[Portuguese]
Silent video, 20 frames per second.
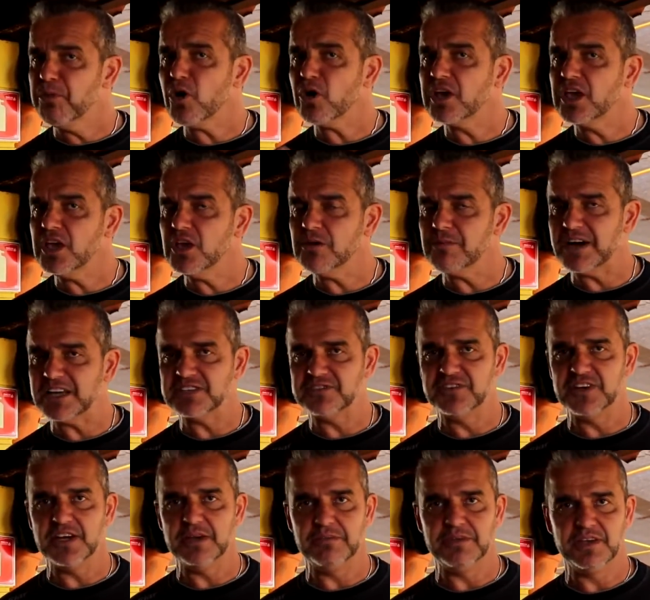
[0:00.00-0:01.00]
pouquinho mais
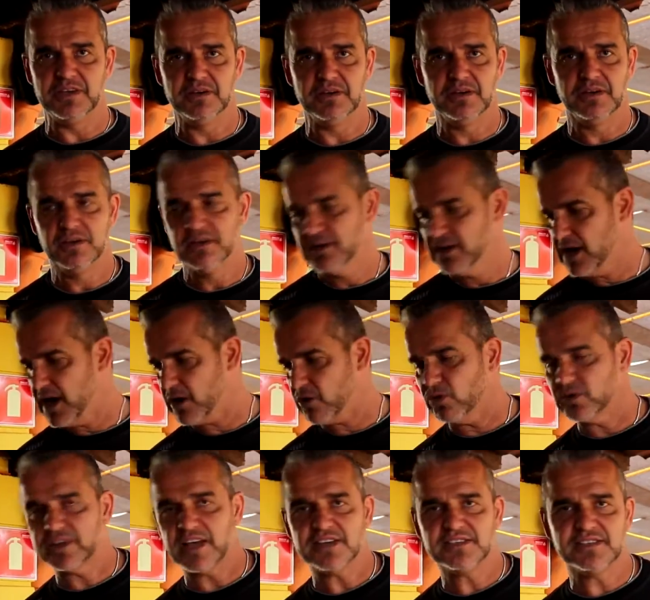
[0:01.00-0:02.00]
firme,
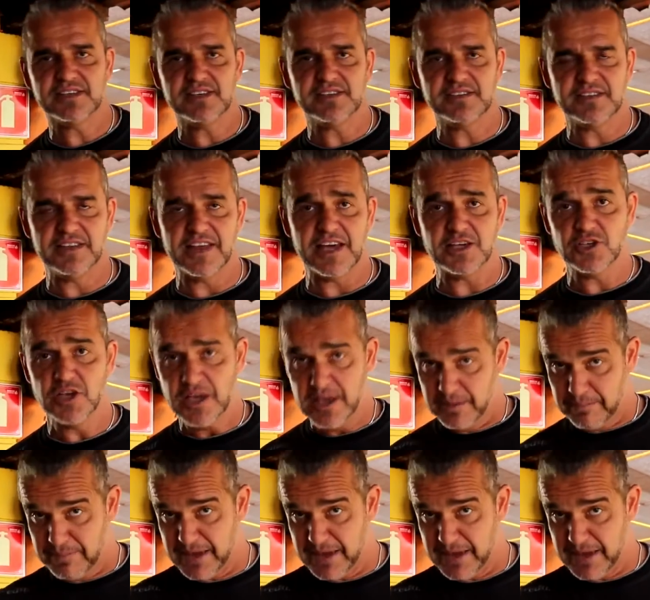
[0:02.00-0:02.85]
acontece esse incidente.